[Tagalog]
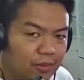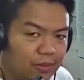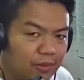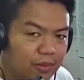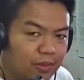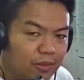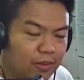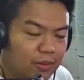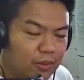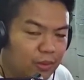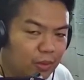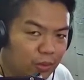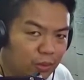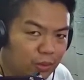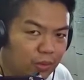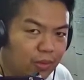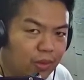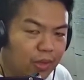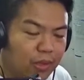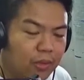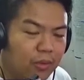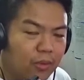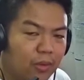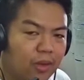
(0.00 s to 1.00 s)
So kung
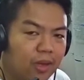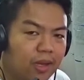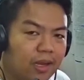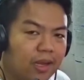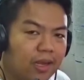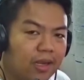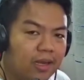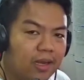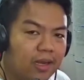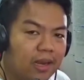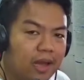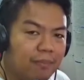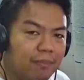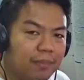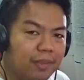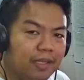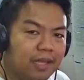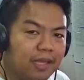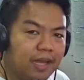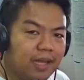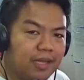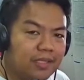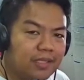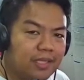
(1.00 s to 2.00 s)
ngayon ka lang
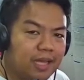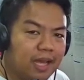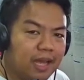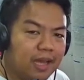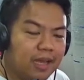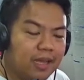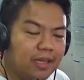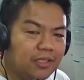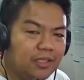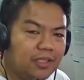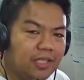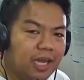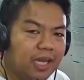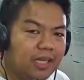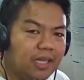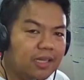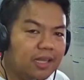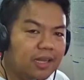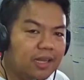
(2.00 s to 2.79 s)
napadaan sa aking channel,